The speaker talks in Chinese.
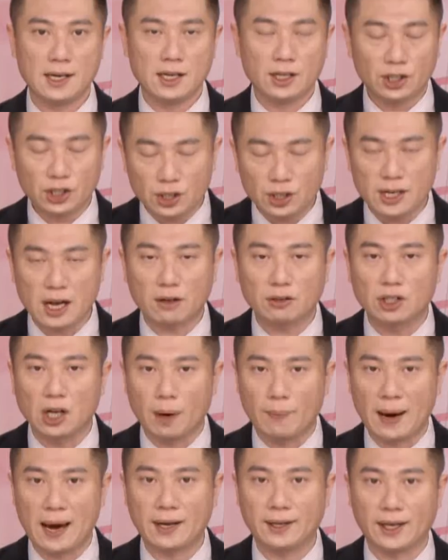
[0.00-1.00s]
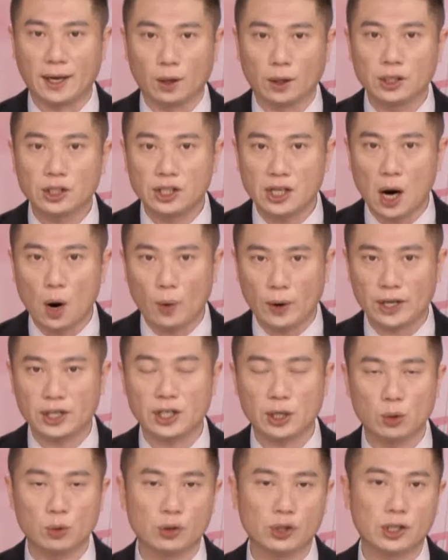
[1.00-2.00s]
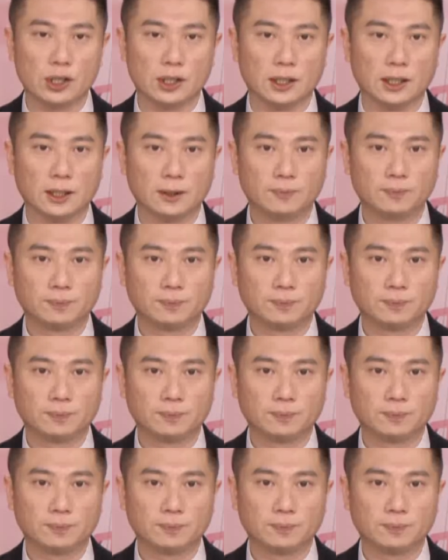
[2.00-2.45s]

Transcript: 是要早买点，是要危机入市的。